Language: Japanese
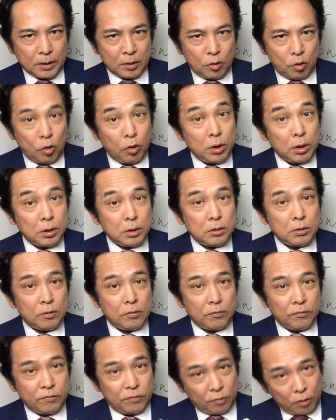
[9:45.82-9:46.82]
or
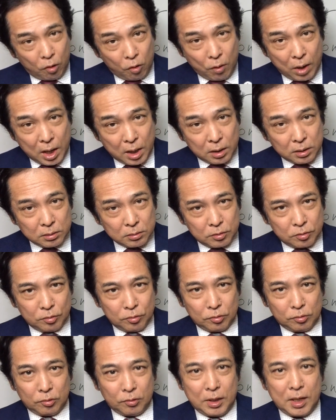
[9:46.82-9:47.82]
フォロワーという
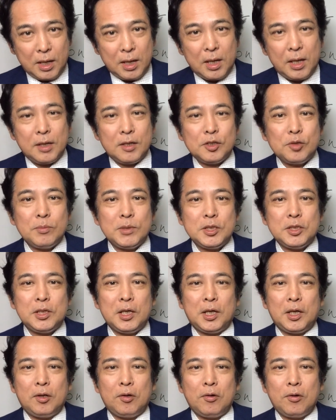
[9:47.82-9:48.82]
ことで話しました
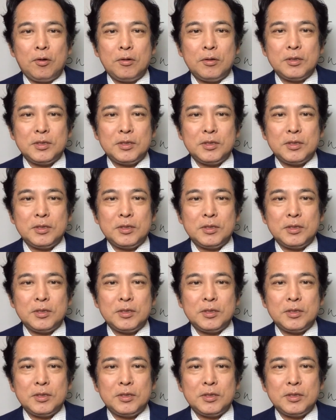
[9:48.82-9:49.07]
けど